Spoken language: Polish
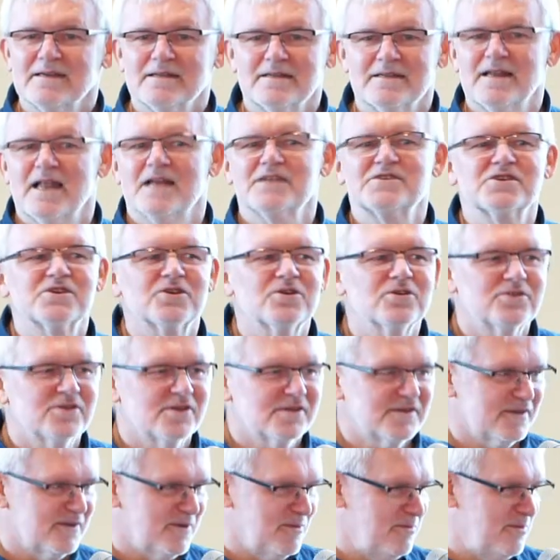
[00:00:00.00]
Dlaczego to
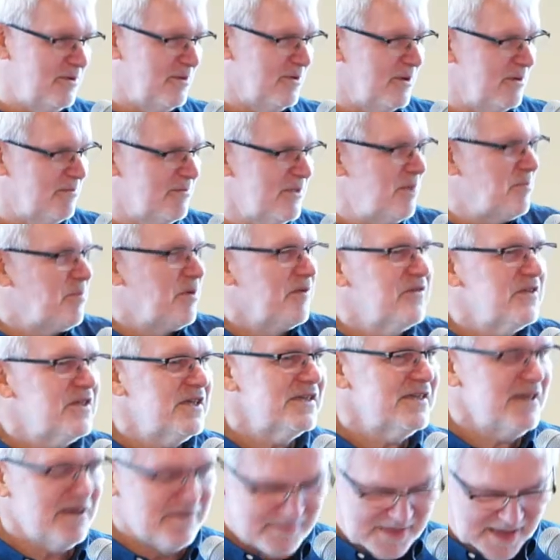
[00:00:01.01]
zrobiłem? Nie
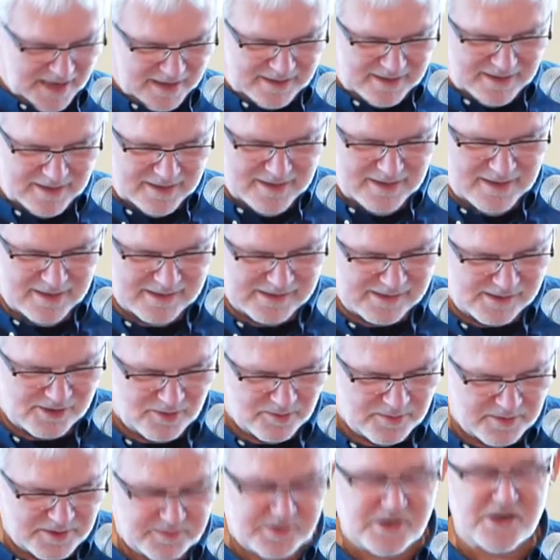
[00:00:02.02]
powinienem tak
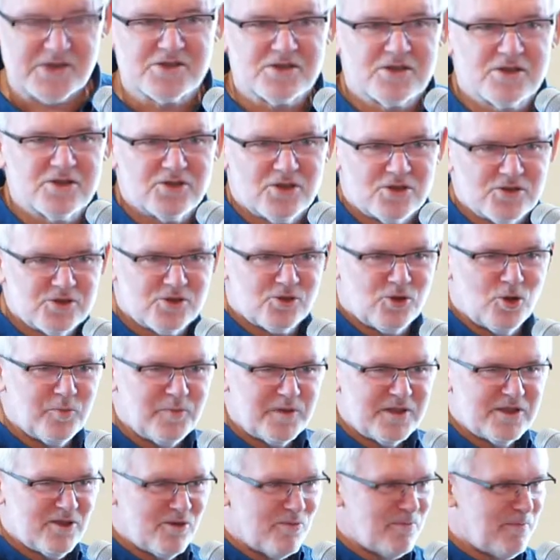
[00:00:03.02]
zrobić. Przecież ktoś
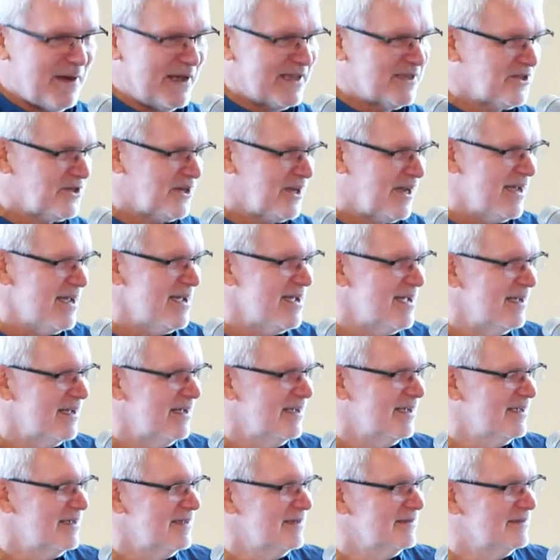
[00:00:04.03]
kupi tą paczkę
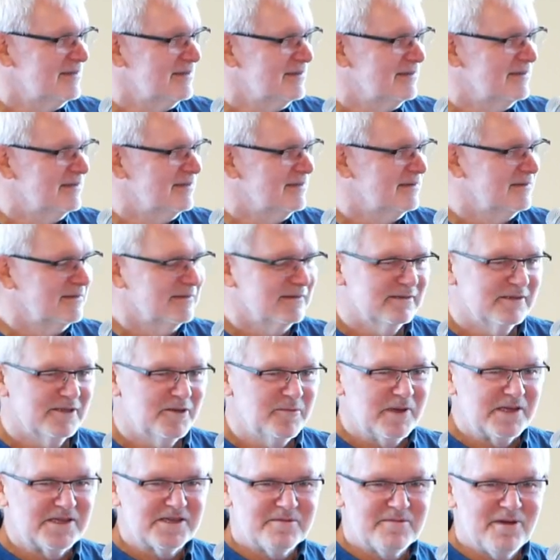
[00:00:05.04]
i
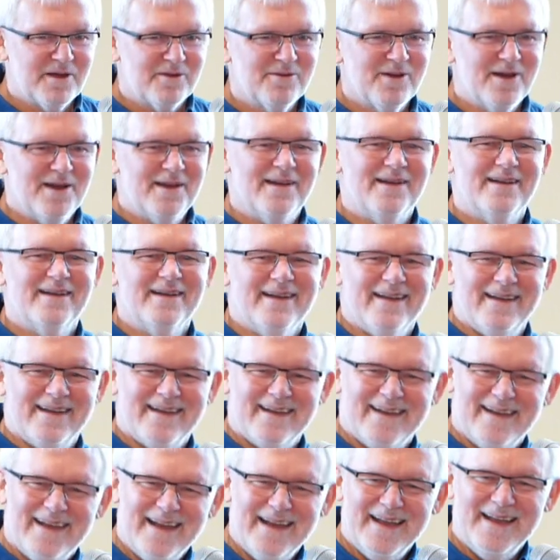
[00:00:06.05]
będzie miał
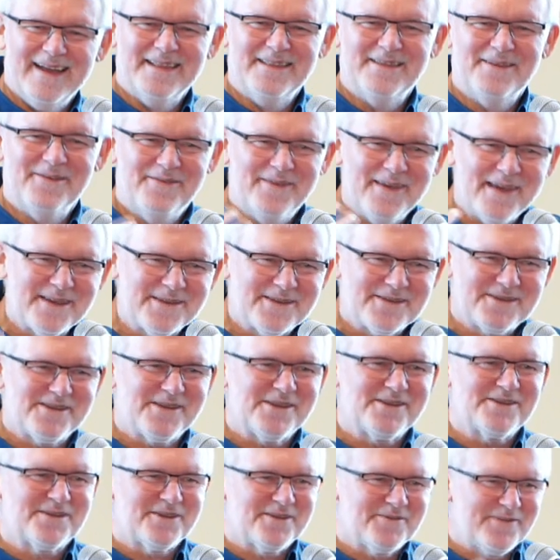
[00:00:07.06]

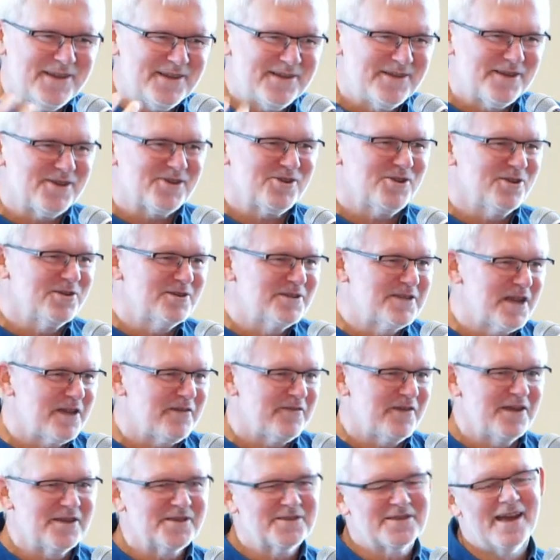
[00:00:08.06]

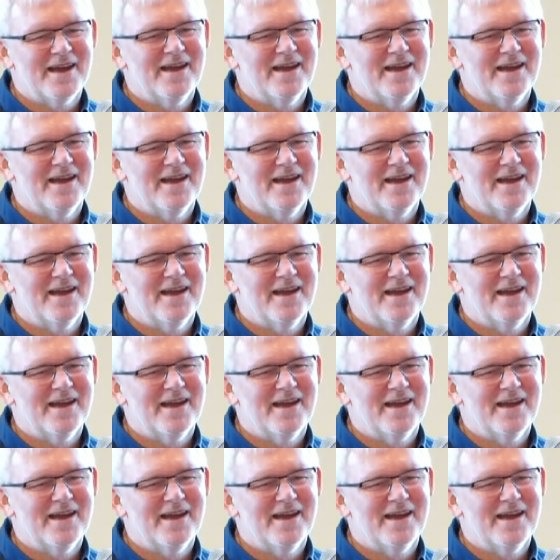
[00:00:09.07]
299,